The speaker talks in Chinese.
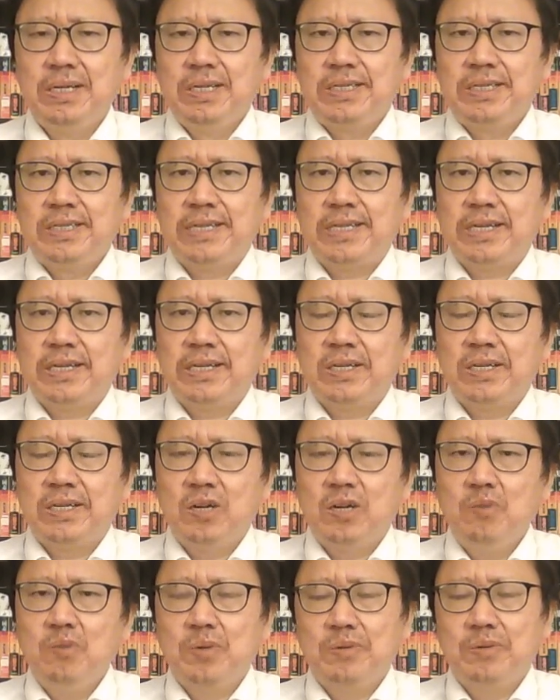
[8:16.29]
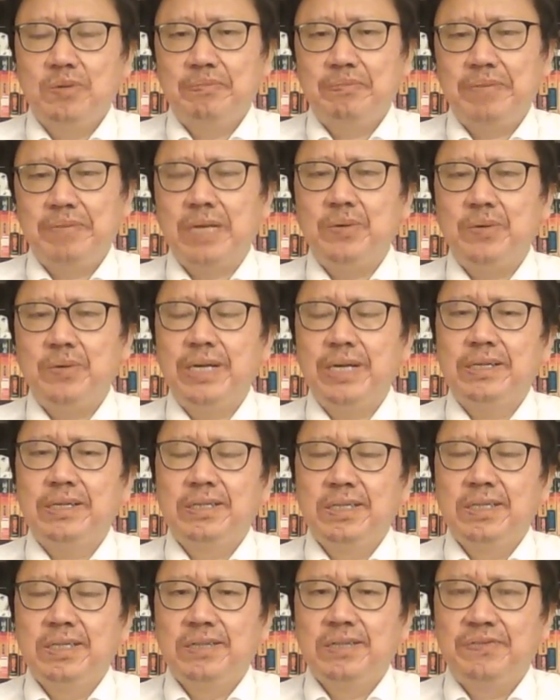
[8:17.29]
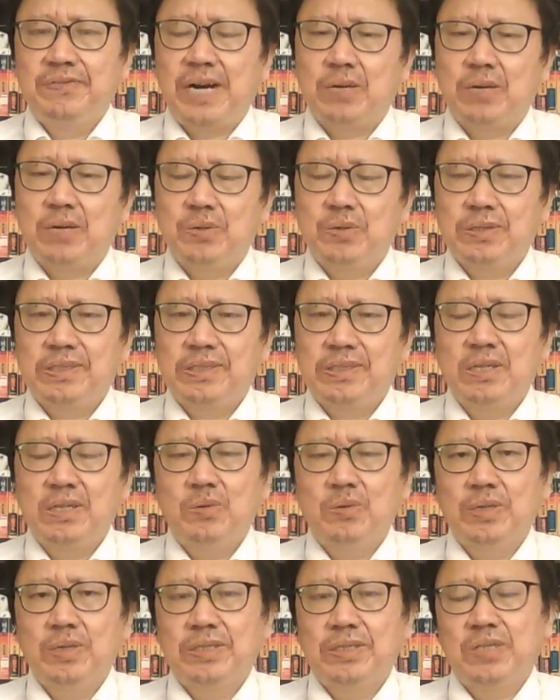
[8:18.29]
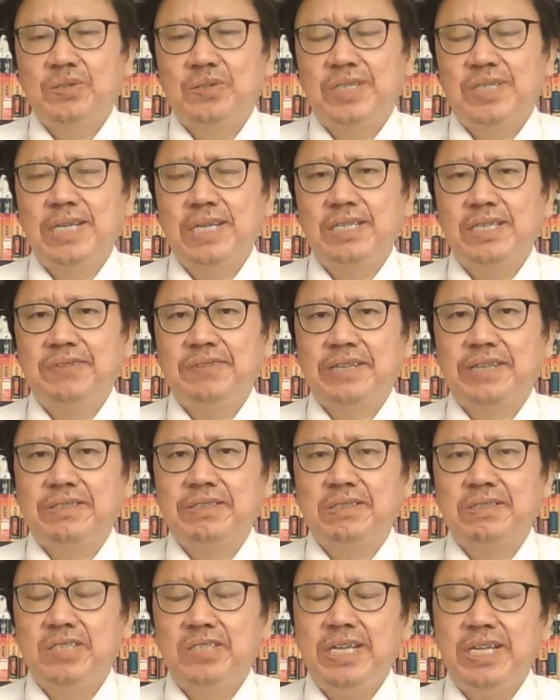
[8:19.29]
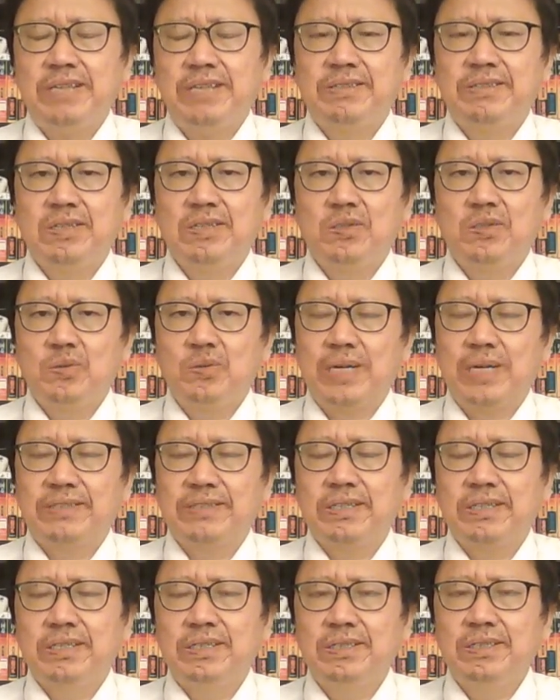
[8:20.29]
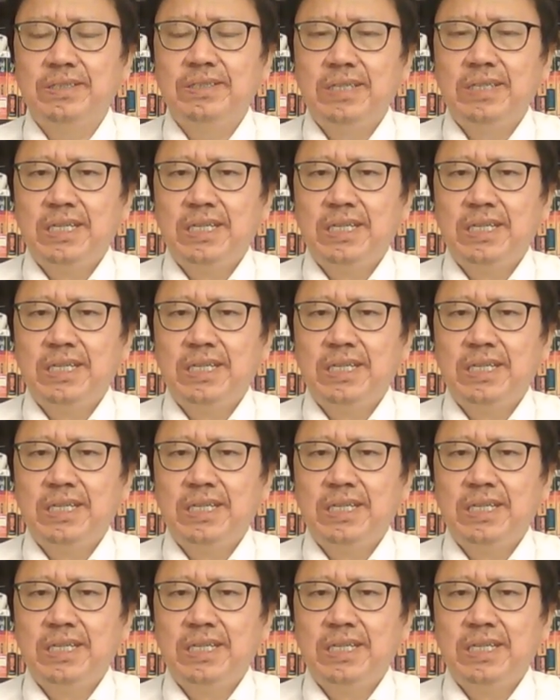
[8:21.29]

现在欧盟、北约、法国、德国都相继发声谴责卢卡申科。